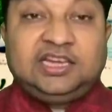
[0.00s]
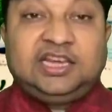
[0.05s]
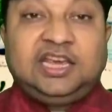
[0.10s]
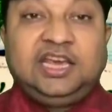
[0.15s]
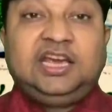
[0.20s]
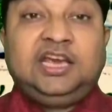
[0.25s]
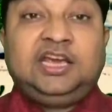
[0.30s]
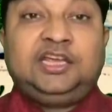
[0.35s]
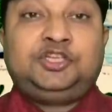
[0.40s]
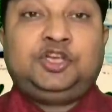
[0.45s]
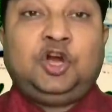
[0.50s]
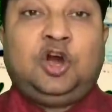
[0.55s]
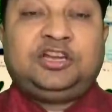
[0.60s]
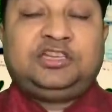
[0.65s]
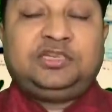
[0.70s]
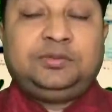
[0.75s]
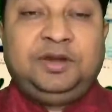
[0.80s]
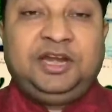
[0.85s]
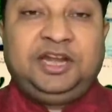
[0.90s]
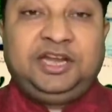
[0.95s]
किंग
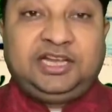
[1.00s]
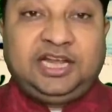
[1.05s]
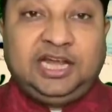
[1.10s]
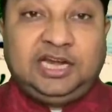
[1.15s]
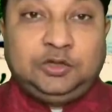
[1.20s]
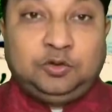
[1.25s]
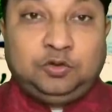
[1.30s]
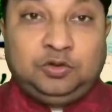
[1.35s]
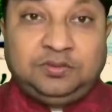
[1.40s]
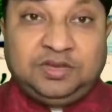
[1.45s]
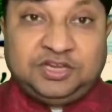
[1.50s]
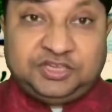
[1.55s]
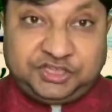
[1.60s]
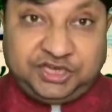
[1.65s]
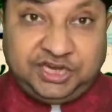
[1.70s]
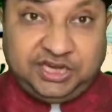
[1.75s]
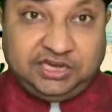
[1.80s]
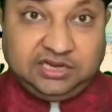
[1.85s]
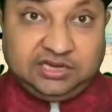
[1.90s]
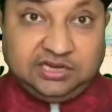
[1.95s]
जॉर्ज मेडिकल
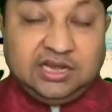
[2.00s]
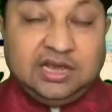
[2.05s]
यूनिवर्सिटी